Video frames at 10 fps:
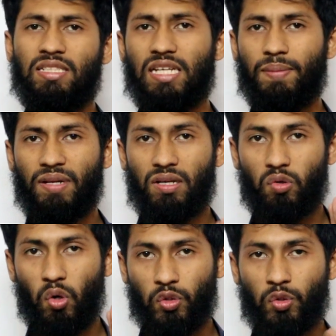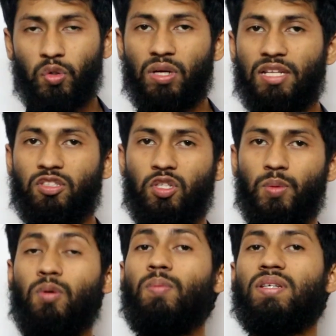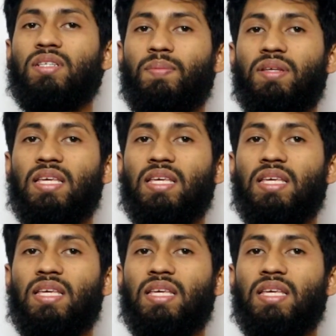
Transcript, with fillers: যে আমরা কত দূর কাজ করব বা সামনে